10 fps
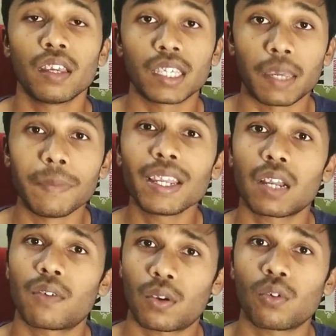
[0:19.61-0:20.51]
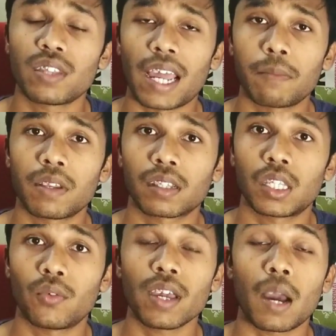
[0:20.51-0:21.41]
गेमिंग लवर को ध्यान में रखते
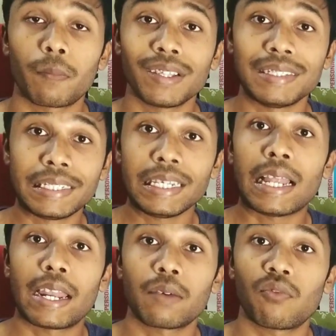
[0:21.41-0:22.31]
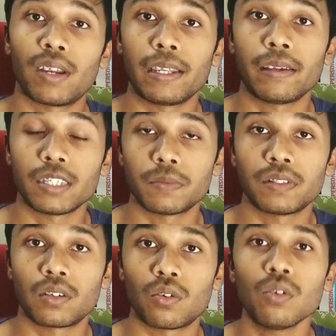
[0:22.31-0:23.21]
हुए अपने जी लाइनअप वाले
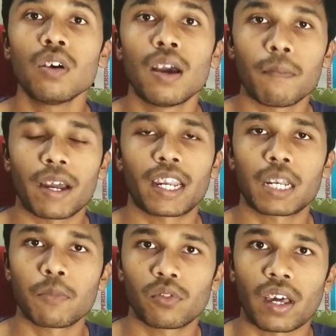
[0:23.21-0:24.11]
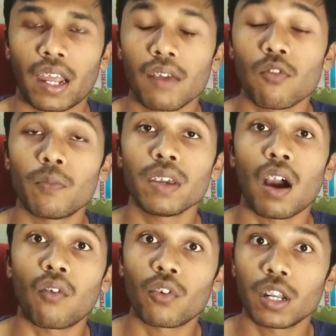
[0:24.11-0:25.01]
चिपसेट को मार्केट में उतारा है वो भी
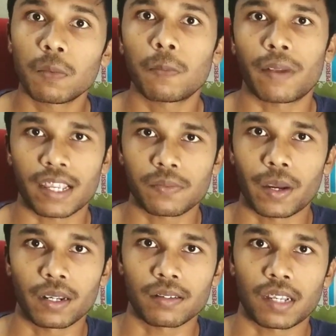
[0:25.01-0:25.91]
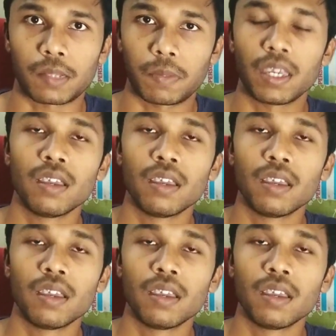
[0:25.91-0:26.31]
अफोर्डेबल प्राइस पॉइंट के साथ में